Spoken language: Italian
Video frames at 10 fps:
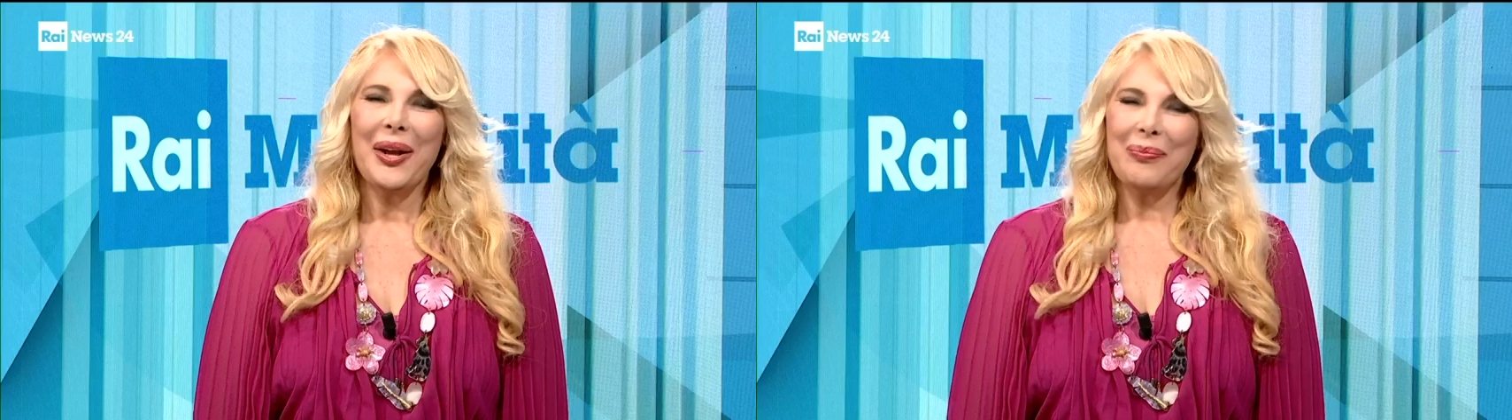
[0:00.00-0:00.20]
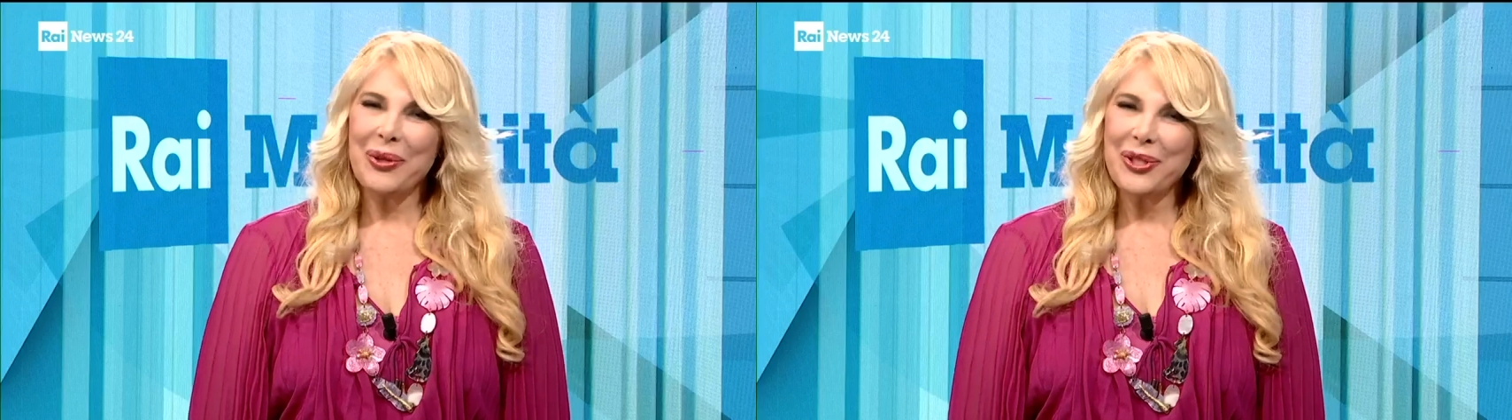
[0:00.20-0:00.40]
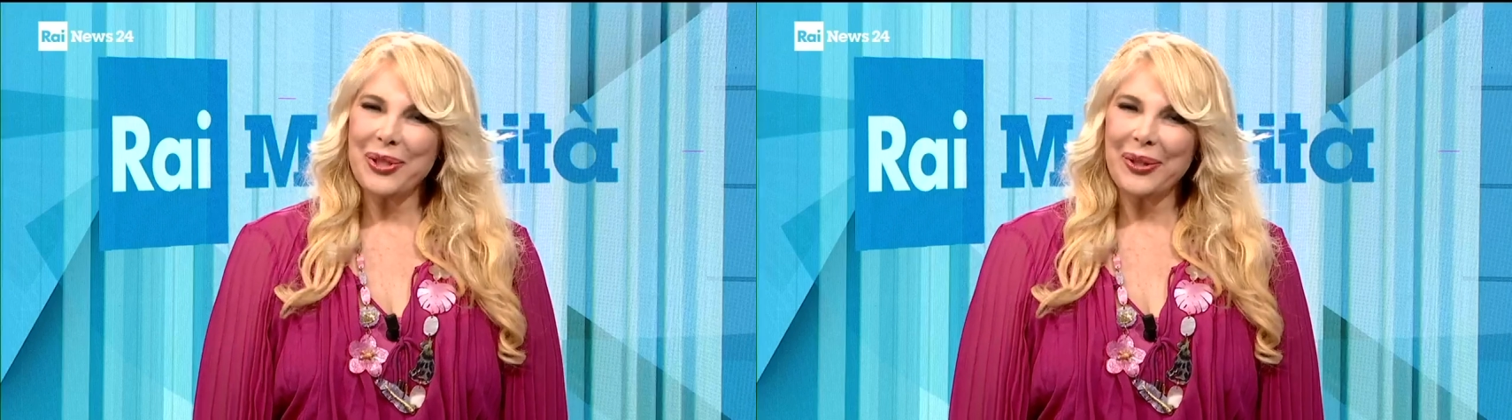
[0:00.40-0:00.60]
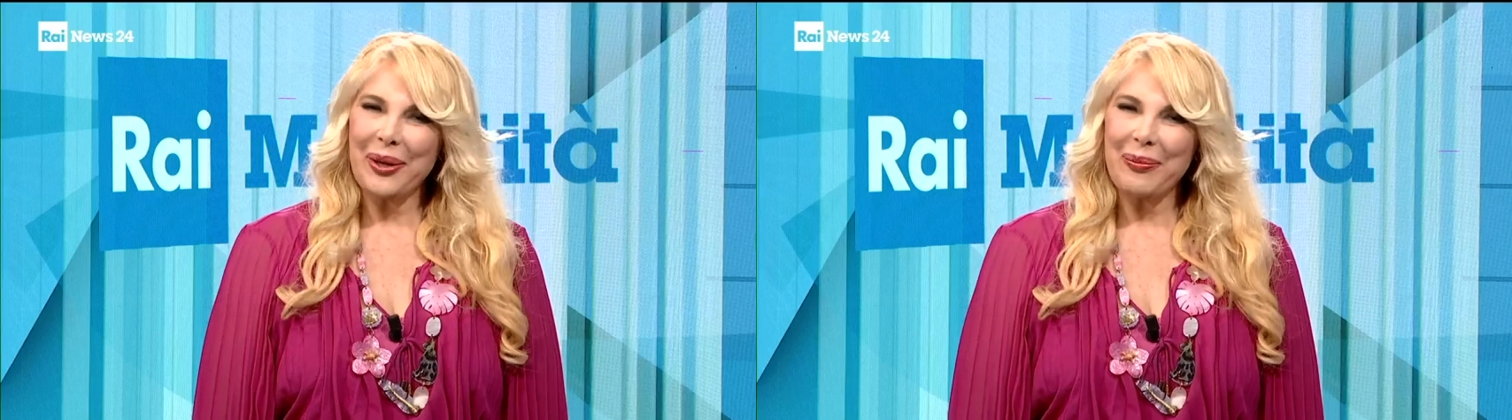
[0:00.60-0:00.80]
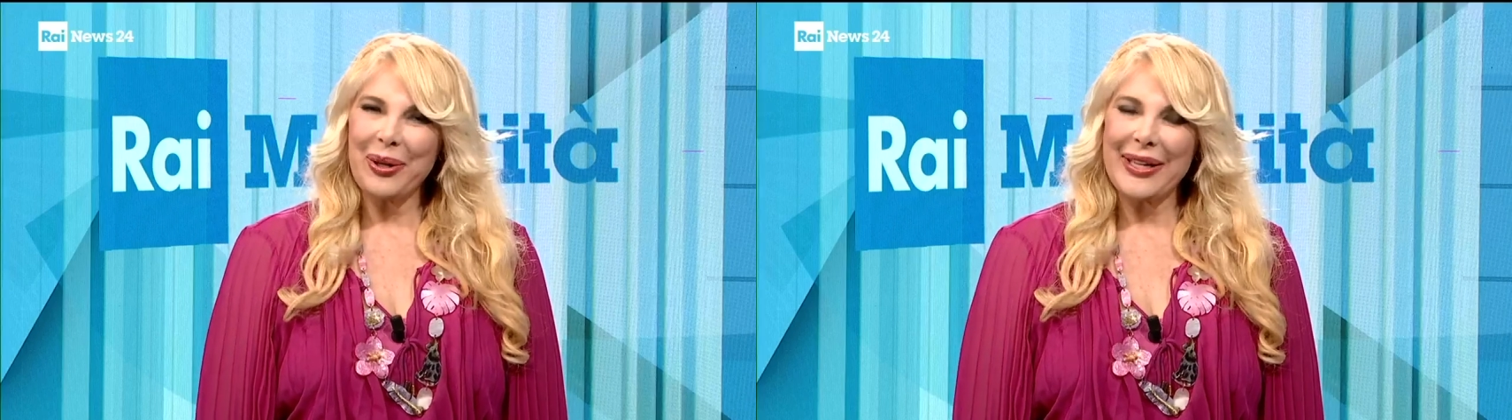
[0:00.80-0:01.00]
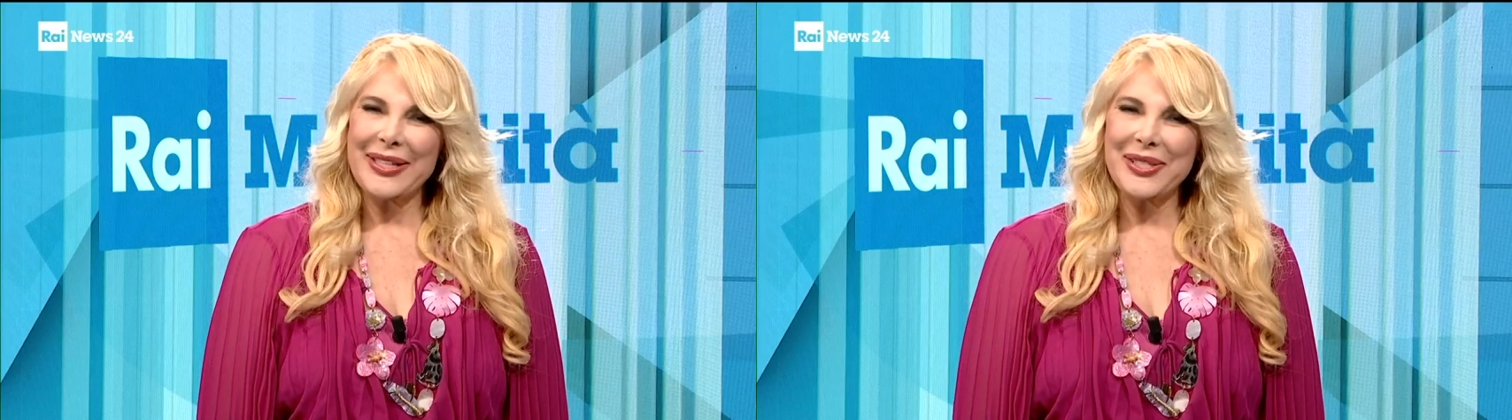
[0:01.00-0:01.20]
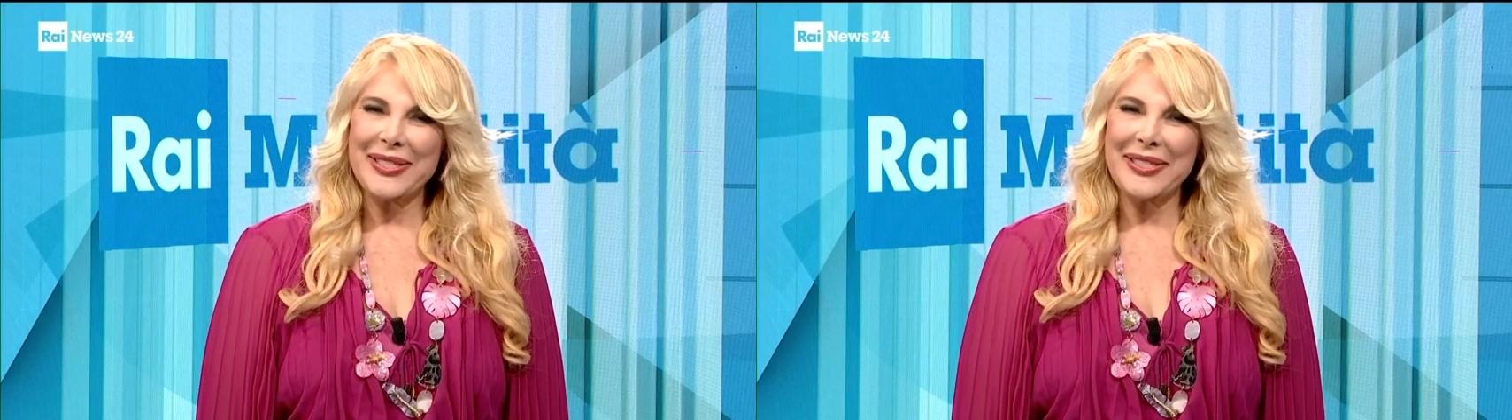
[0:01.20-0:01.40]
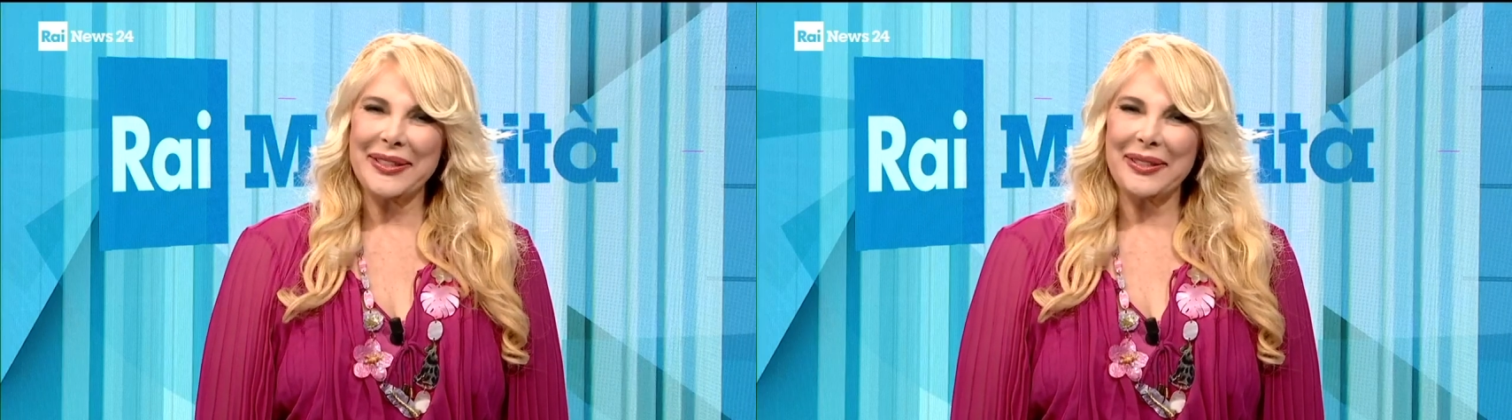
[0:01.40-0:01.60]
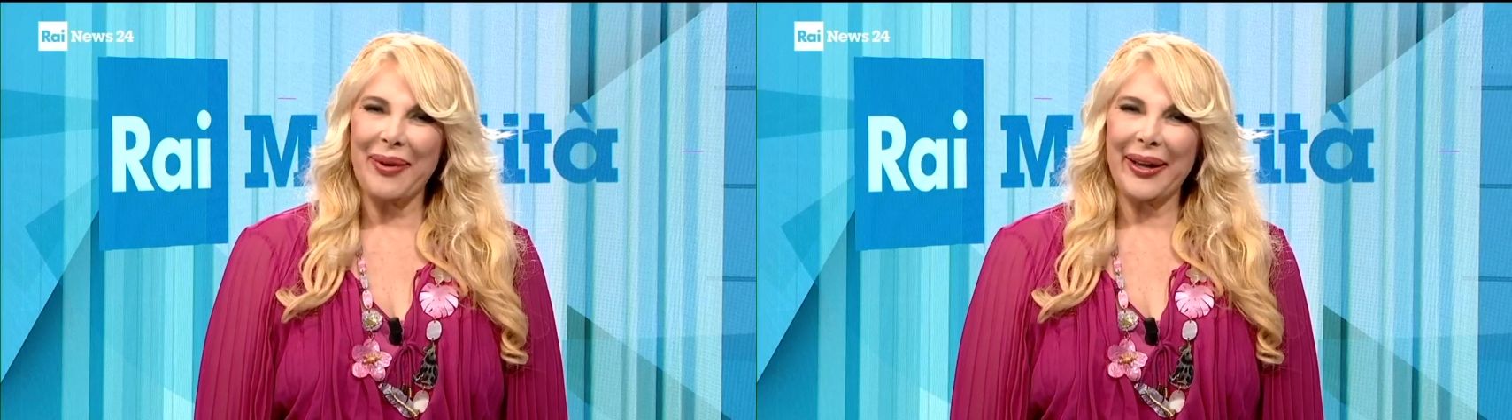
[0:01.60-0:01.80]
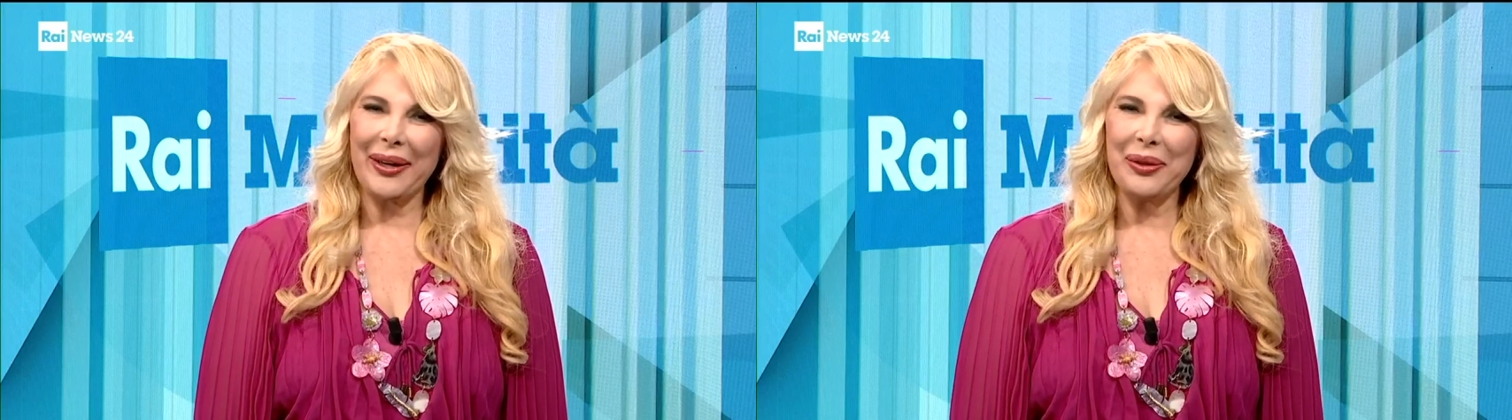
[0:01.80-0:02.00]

Buongiorno e buon inizio di settimana.